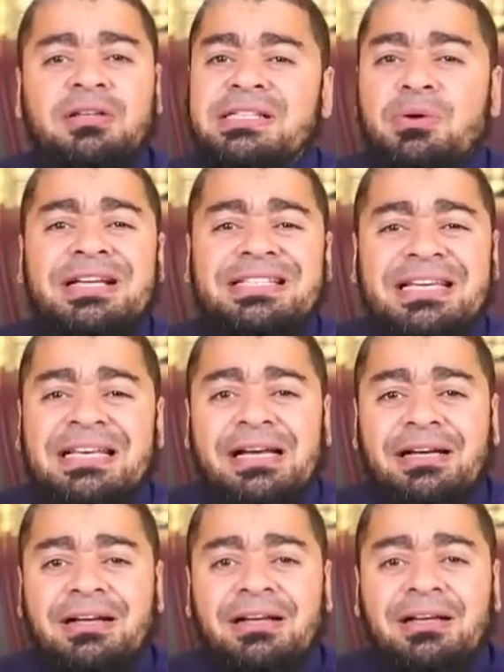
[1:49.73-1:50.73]

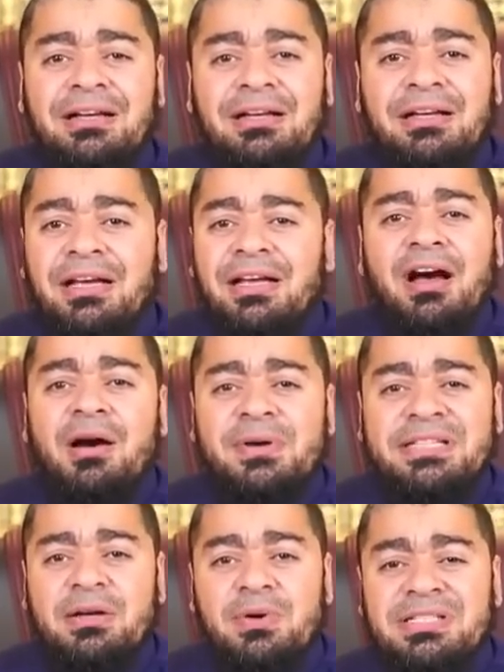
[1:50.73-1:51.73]
سواسيه
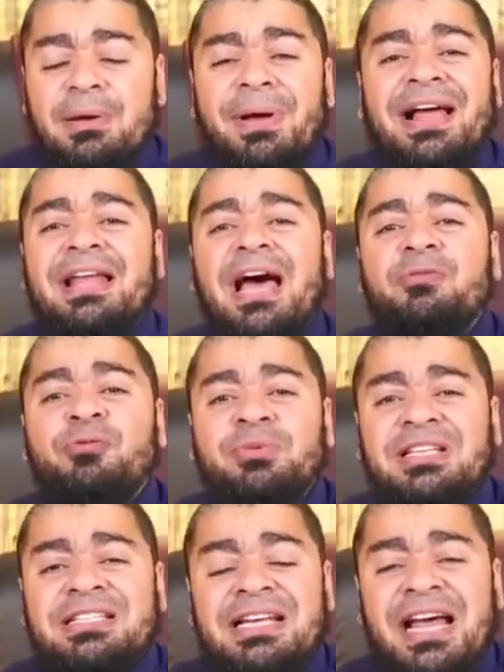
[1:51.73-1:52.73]
الامر سواسيه بقى لنا
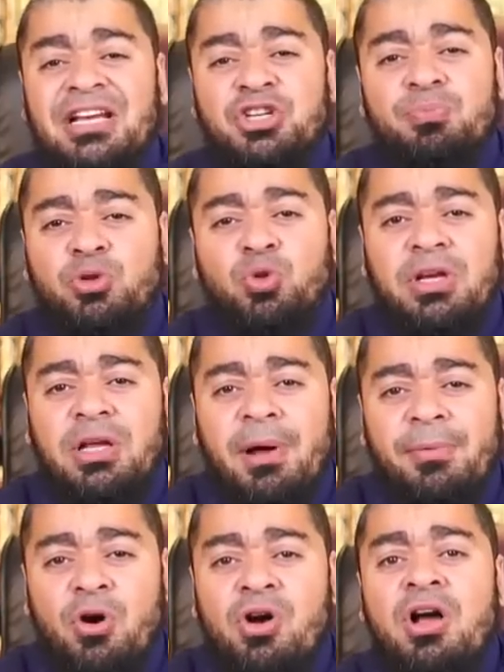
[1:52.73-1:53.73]
1200 سنه عايشين بدون
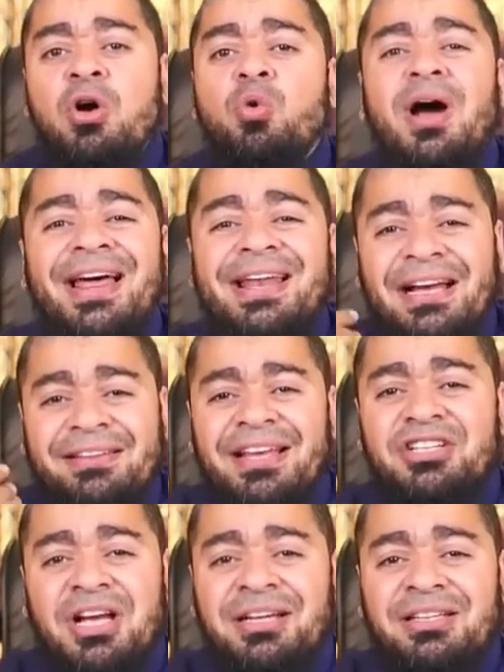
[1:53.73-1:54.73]
امام اهو ولا
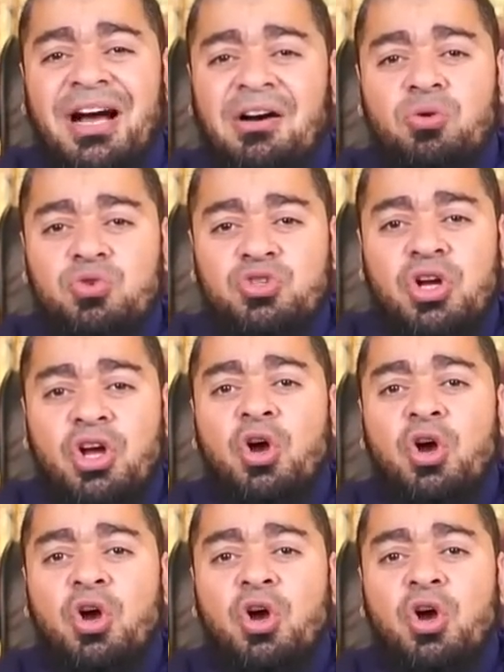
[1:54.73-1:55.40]
نحتاج ان يخرج